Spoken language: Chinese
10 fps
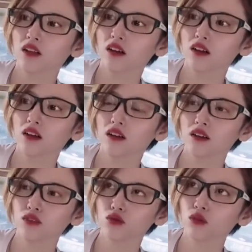
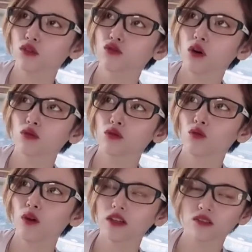呃，所有的窗户都
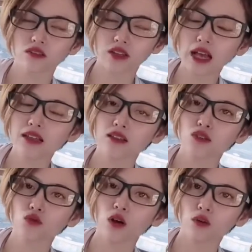关上，只开一个
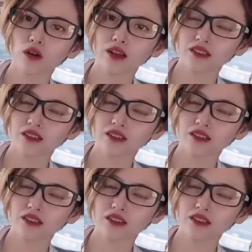窗户。